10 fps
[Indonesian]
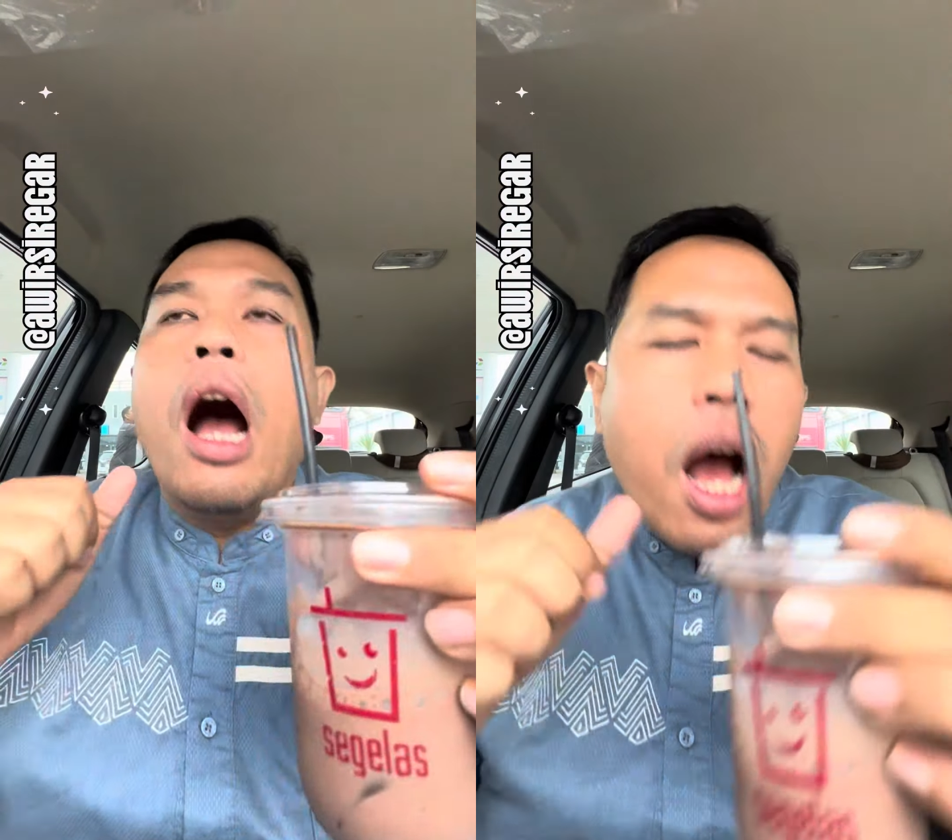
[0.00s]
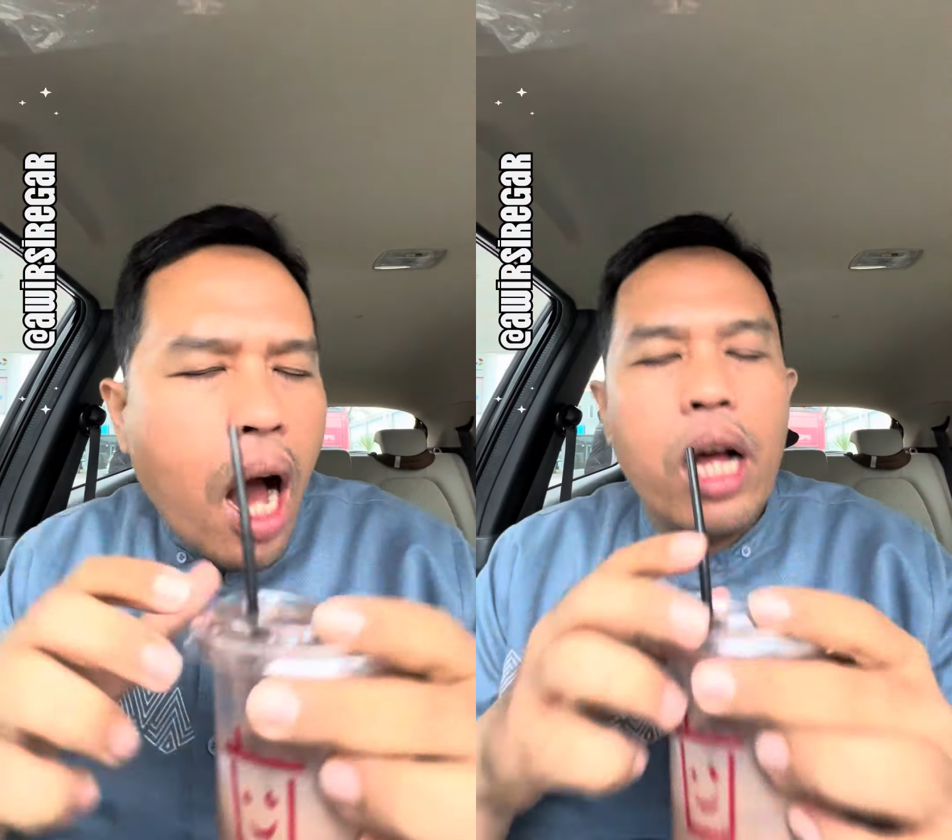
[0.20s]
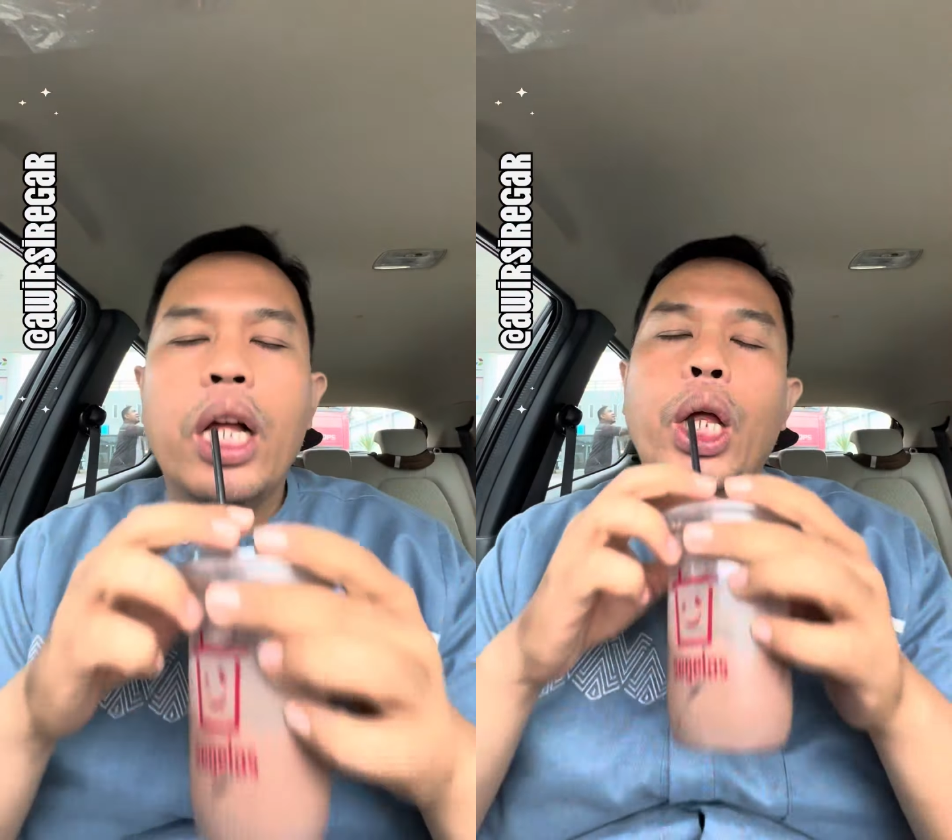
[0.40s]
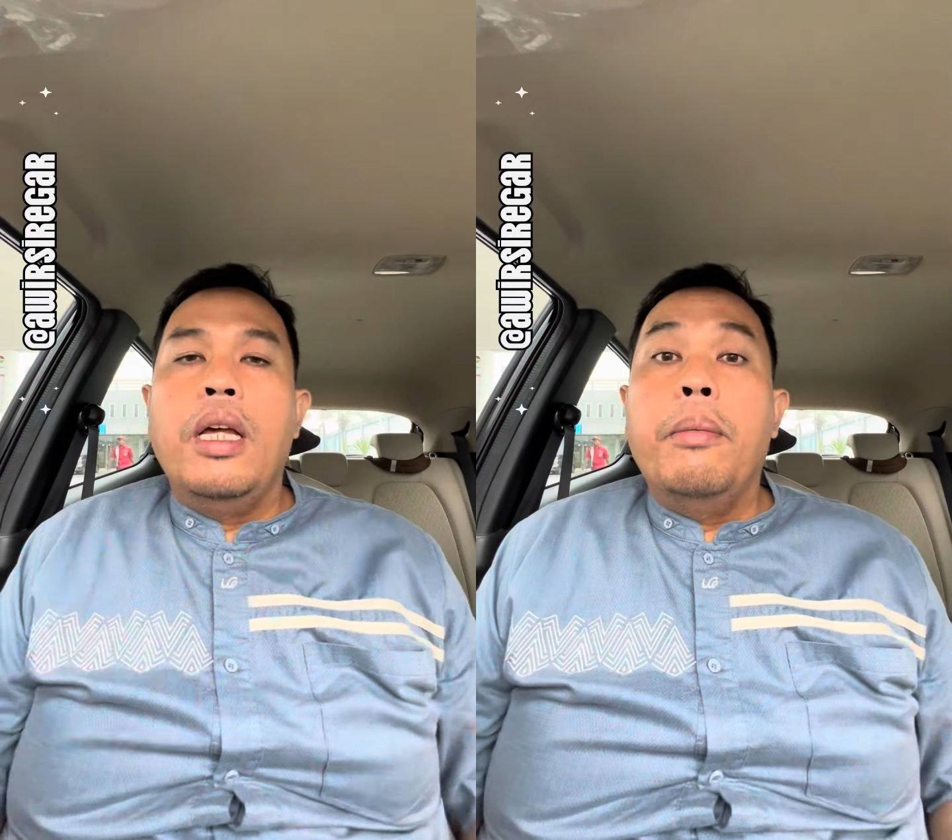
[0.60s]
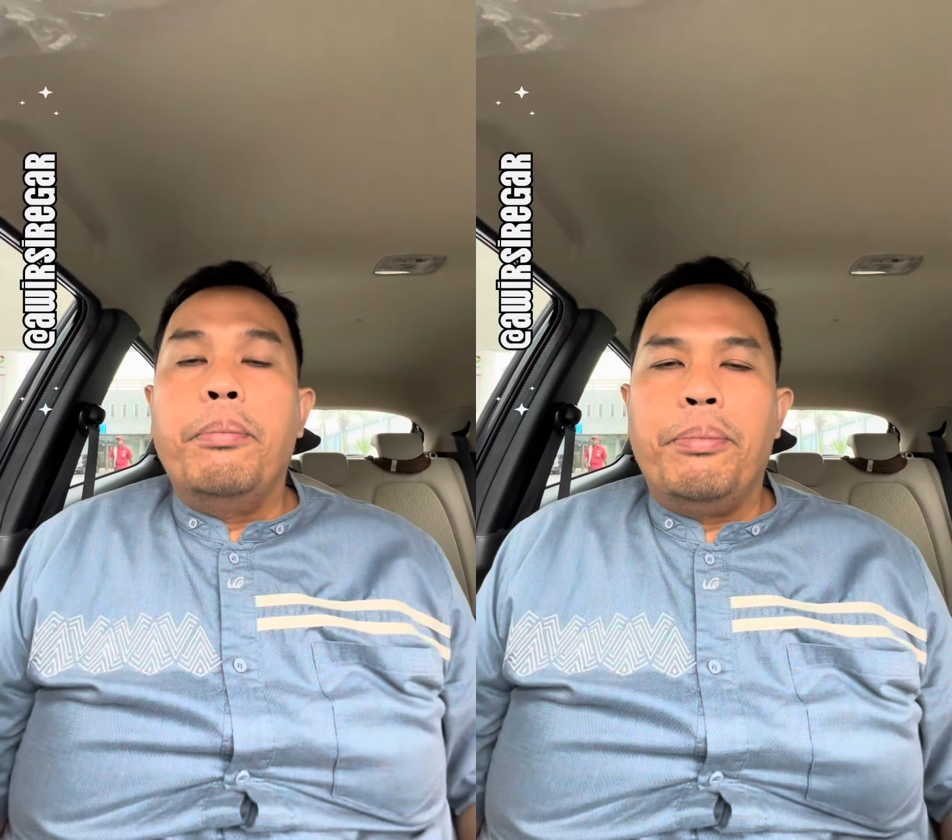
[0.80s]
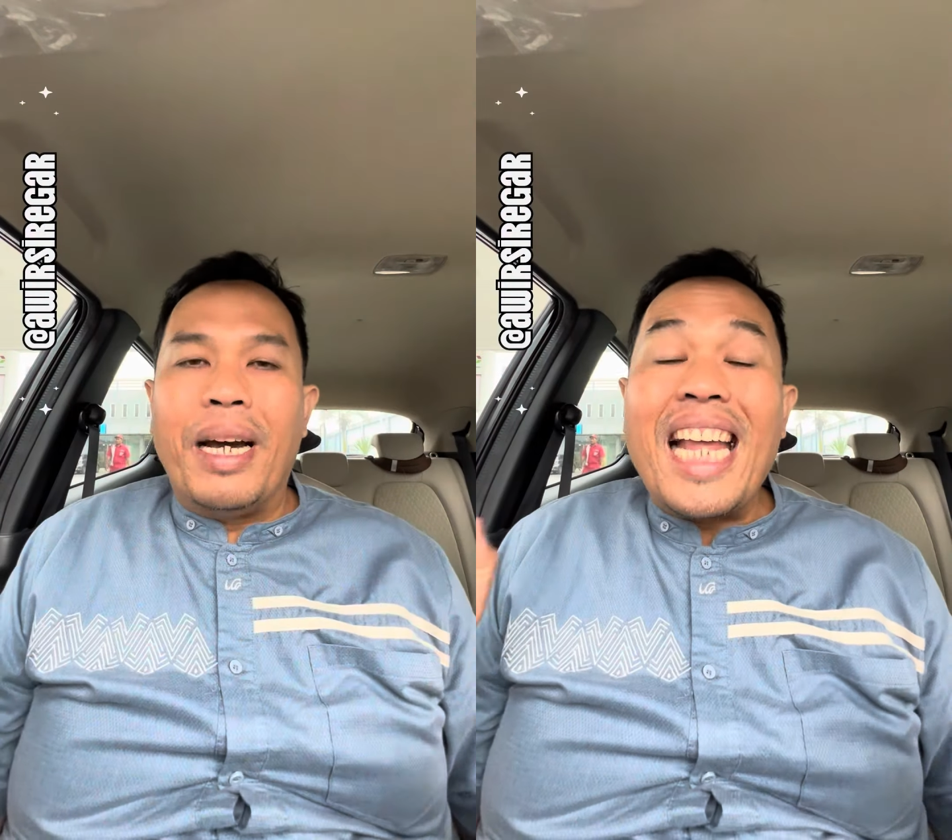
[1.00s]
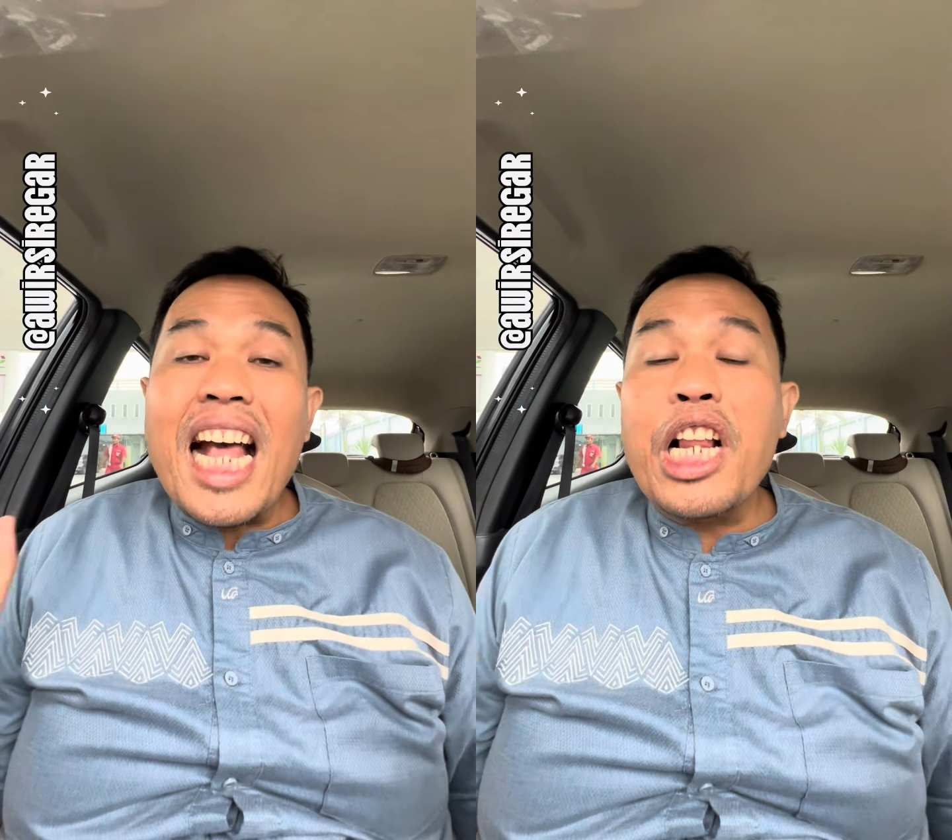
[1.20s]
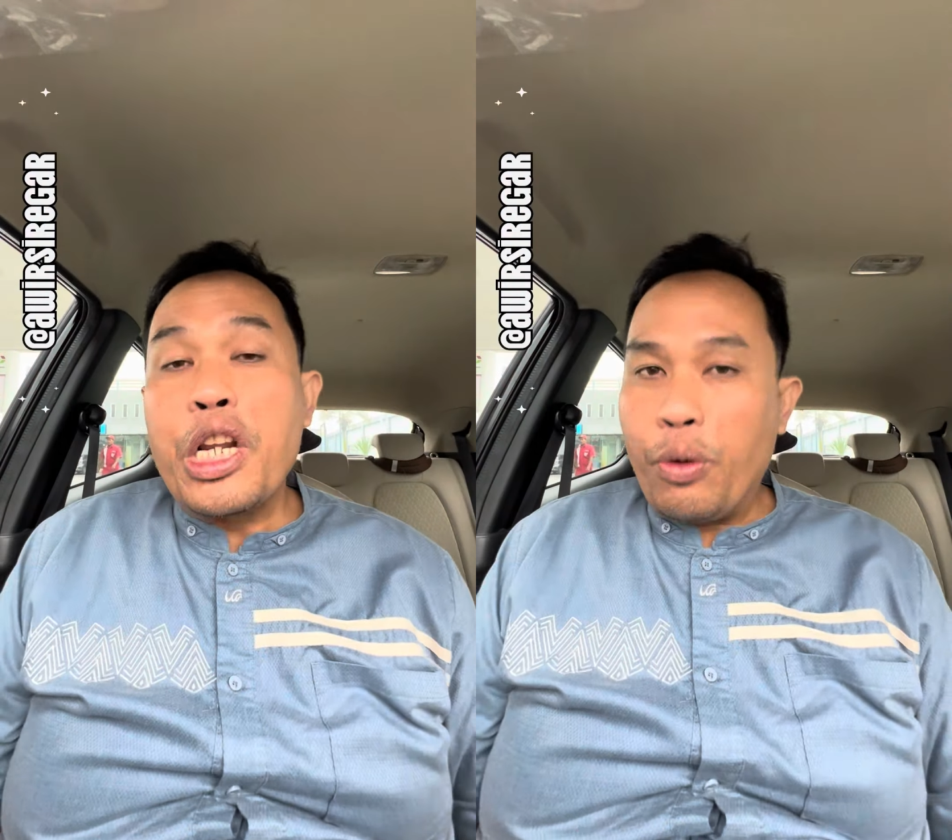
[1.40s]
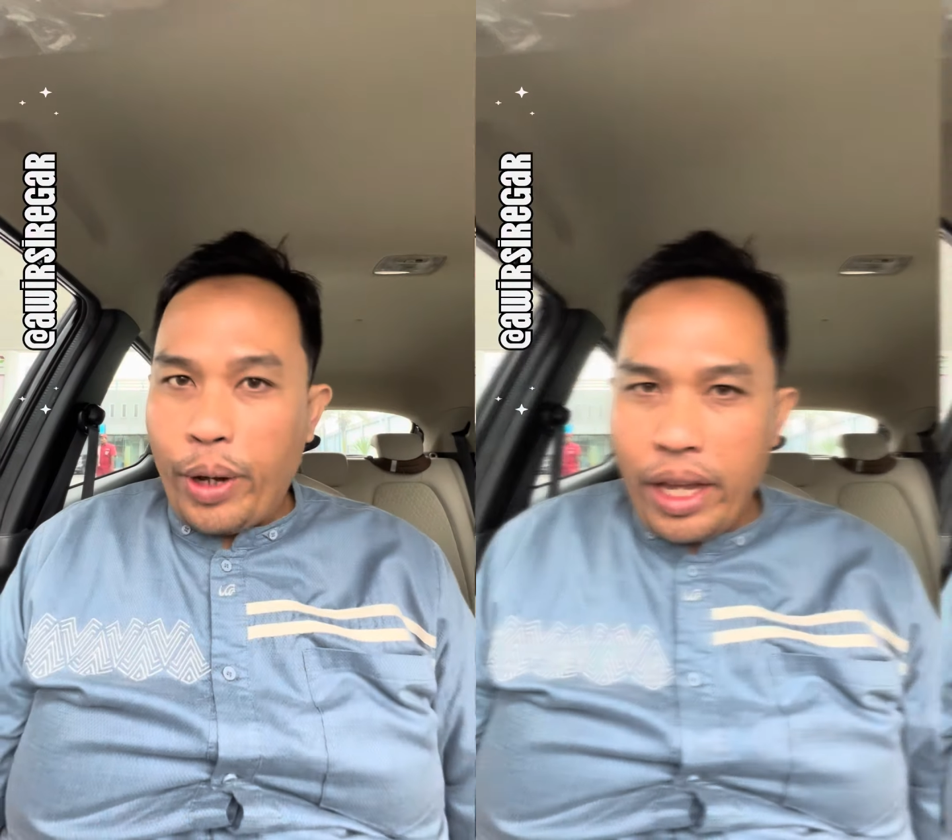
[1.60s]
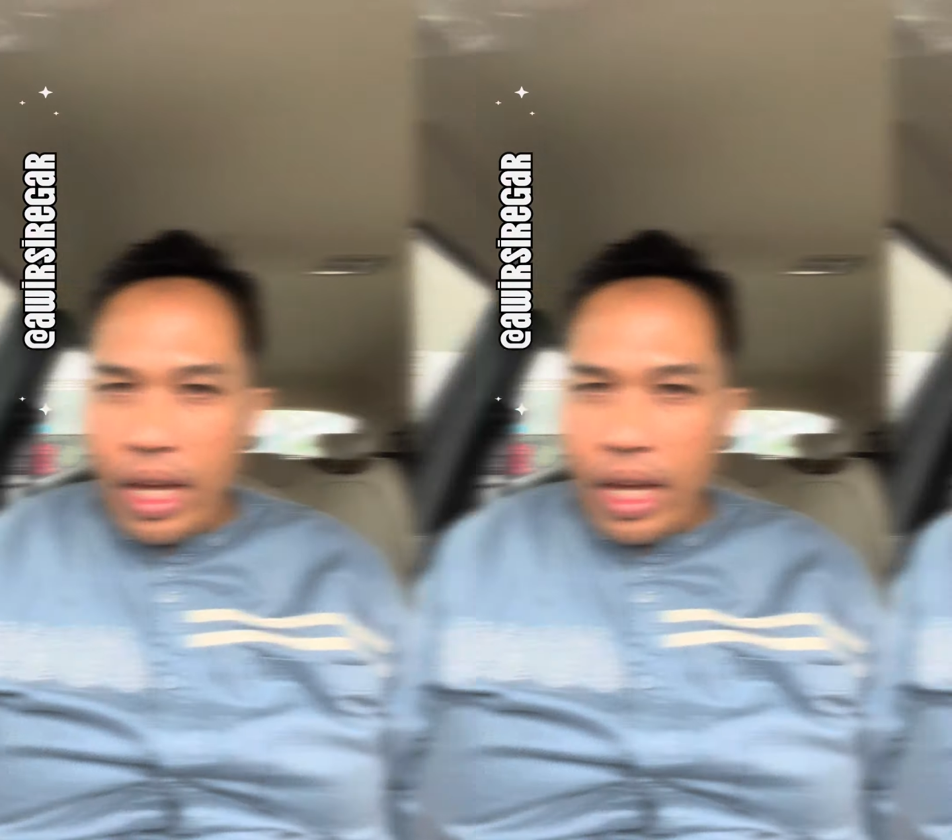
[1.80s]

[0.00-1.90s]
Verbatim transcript: uh. padahal kan we